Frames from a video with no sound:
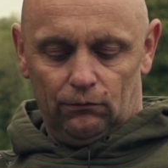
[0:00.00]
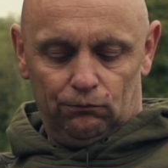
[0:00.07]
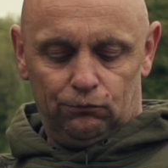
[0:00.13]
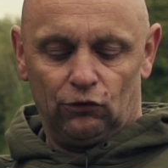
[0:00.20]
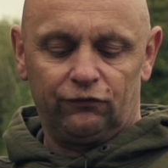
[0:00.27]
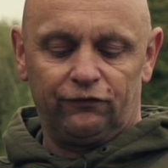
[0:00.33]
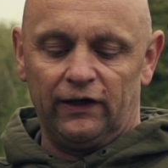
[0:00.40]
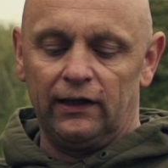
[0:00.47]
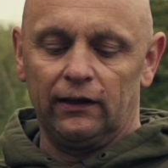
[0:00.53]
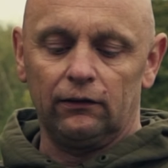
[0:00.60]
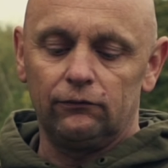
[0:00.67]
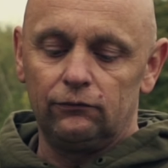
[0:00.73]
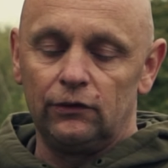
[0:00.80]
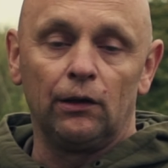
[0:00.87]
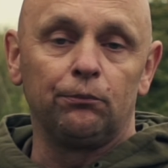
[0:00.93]
pour faire
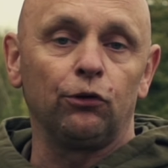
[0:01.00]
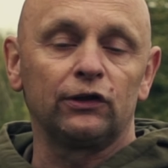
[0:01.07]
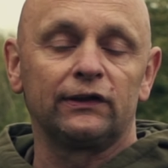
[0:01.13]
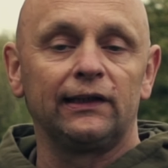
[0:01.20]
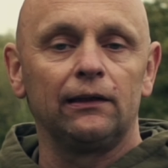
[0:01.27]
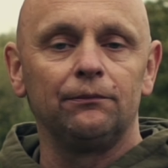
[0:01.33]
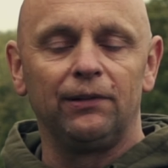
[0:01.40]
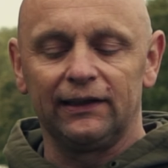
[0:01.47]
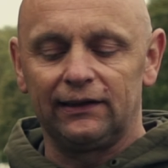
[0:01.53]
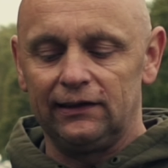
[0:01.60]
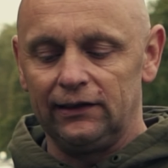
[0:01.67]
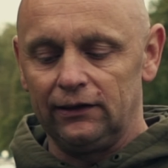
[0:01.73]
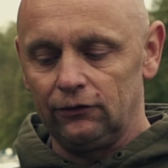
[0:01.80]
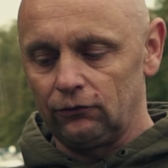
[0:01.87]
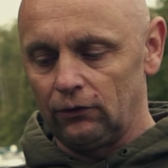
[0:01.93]
n'importe quel
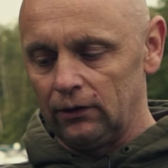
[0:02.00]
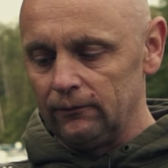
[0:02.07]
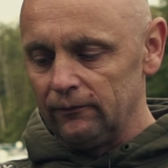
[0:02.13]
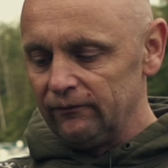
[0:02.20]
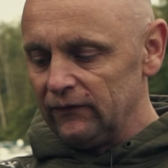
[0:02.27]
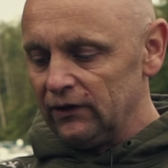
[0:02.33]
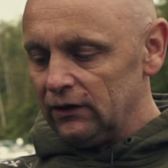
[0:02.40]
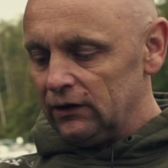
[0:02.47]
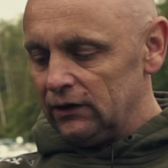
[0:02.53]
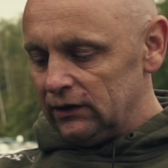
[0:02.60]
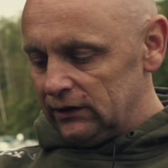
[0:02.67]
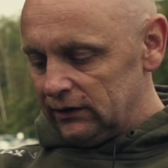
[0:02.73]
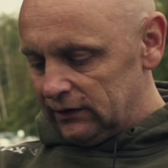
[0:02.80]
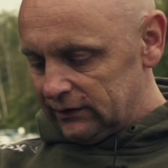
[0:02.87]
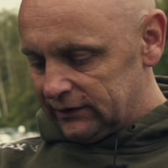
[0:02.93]
badling.
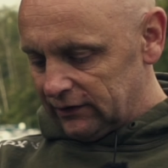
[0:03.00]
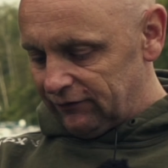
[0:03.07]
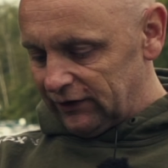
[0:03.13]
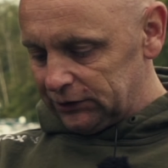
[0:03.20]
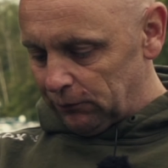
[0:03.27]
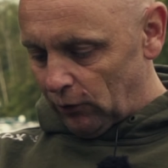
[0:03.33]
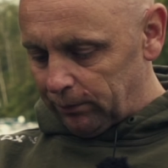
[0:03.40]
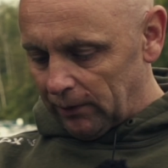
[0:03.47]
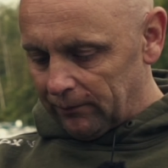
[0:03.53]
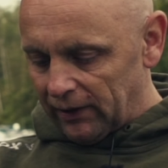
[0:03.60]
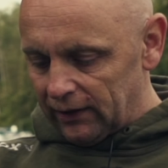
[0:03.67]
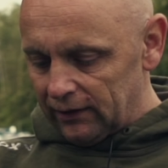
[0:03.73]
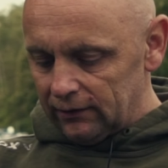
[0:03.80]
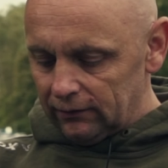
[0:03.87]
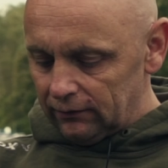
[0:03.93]
C'est vachement pas
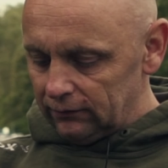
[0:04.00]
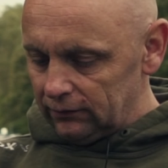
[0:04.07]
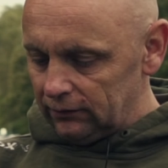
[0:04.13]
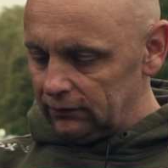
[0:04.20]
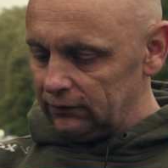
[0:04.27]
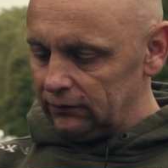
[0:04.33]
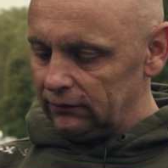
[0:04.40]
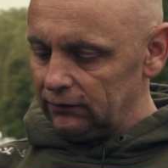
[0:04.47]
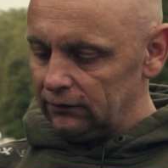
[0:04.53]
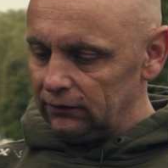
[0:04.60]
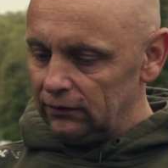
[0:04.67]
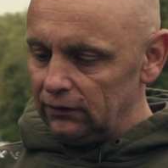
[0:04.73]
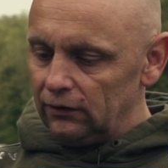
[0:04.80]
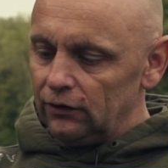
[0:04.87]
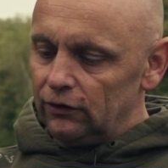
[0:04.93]
mal,
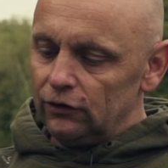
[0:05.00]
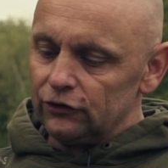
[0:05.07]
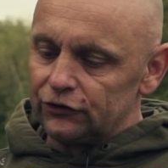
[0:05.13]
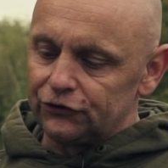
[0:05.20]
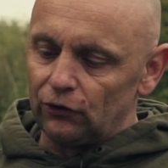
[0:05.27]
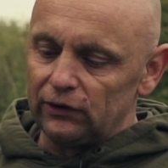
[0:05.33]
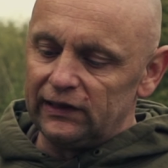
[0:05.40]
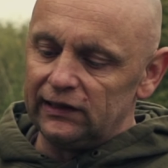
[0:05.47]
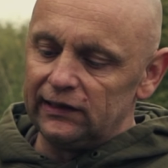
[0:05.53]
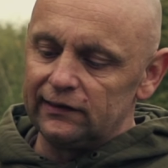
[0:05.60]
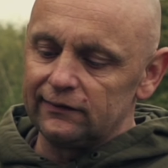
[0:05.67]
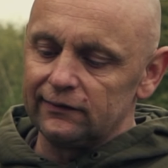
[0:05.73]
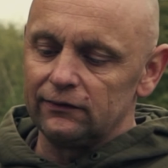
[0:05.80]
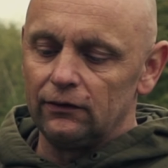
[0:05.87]
solide.